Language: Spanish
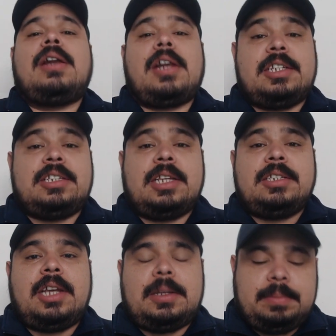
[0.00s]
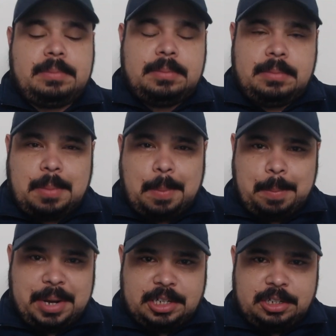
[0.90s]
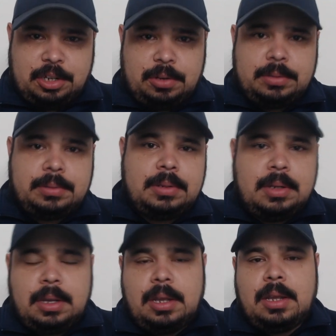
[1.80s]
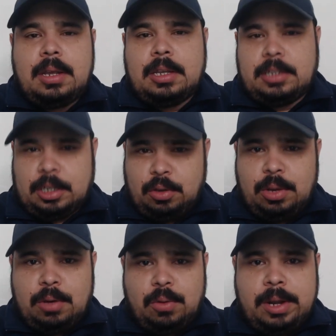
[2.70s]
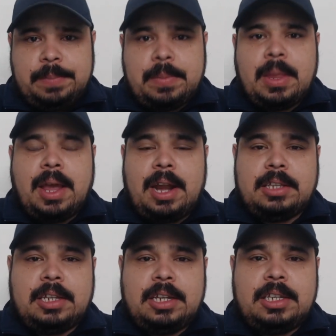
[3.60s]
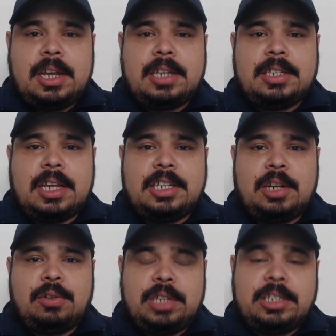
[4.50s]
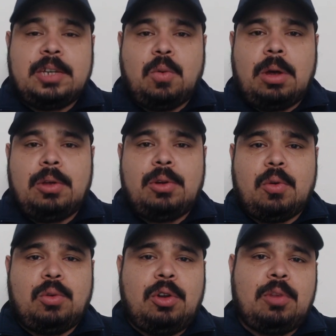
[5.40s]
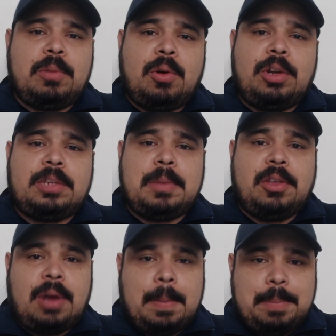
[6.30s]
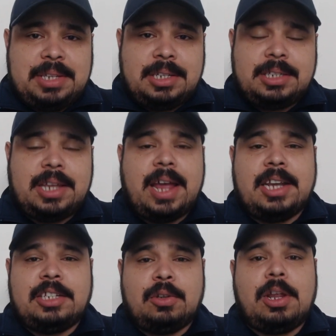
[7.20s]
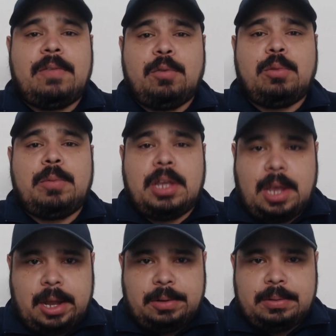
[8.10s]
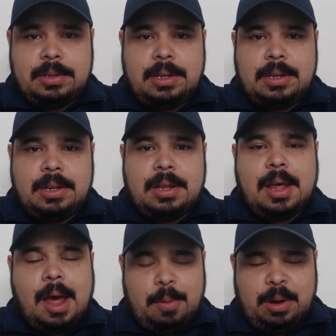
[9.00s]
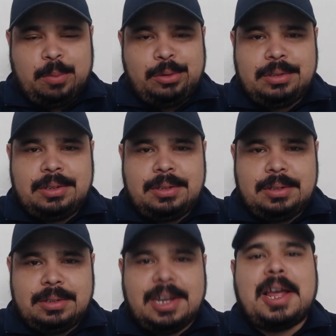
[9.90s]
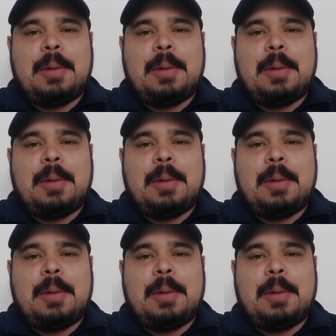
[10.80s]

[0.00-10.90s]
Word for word: resistencia, precisión. Sin duda alguna, características que hicieron de este jugador uno de los mejores mediocampistas en la historia del fútbol mexicano. Hablemos del